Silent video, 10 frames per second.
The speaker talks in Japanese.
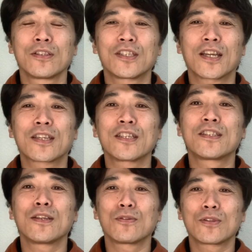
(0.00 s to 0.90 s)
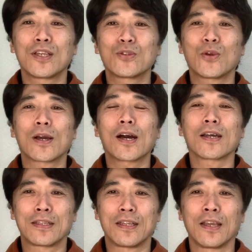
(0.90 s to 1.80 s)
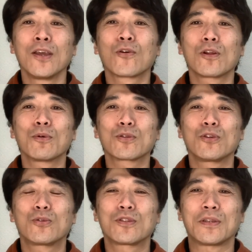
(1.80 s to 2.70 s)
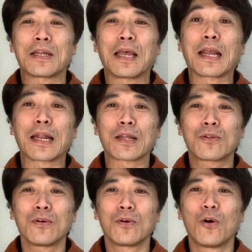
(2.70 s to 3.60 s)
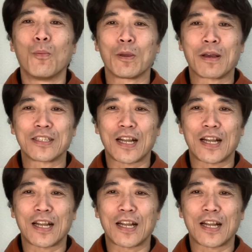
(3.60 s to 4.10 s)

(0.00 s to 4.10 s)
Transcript: 違った視点の戦争映画があってこれもその一つではないかなと思いまし